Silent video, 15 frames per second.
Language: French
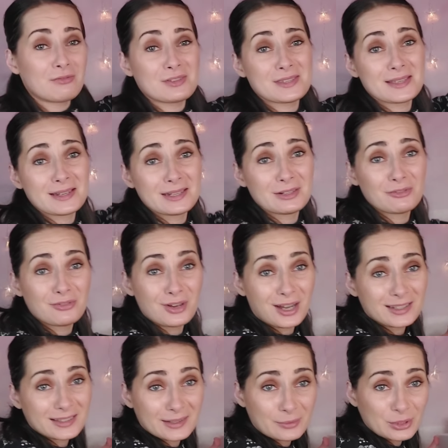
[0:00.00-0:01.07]
vous allez le
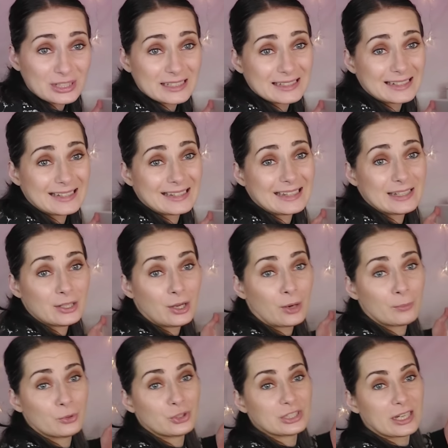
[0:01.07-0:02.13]
voir tellement qu'il est
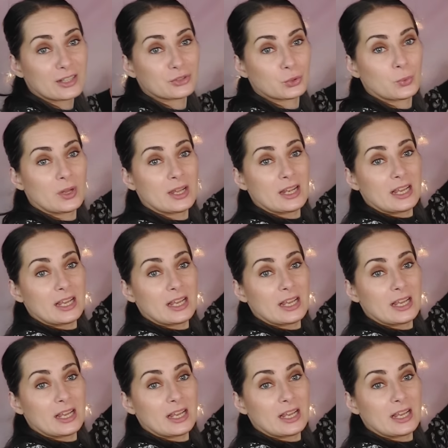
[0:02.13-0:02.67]
énorme le carton.